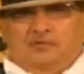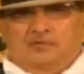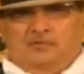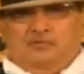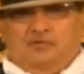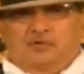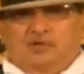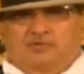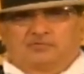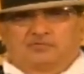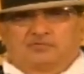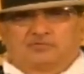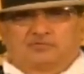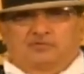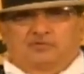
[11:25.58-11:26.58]
五越
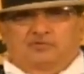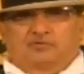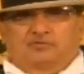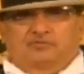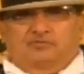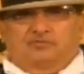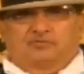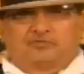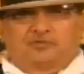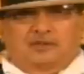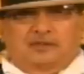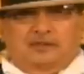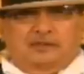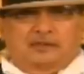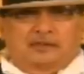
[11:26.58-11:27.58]
同州というわ
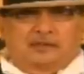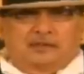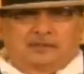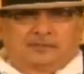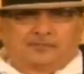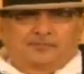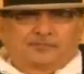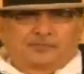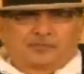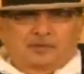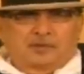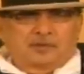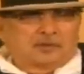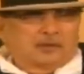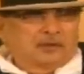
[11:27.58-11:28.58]
けじゃないか
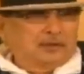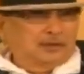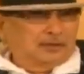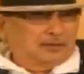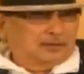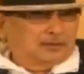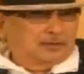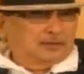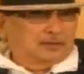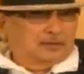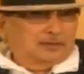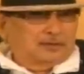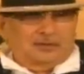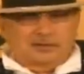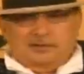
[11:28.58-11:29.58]
らね、
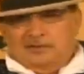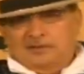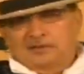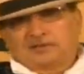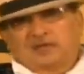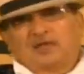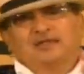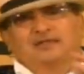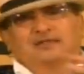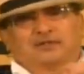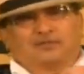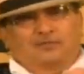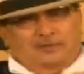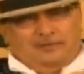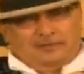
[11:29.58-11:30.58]
一体になってるわけ。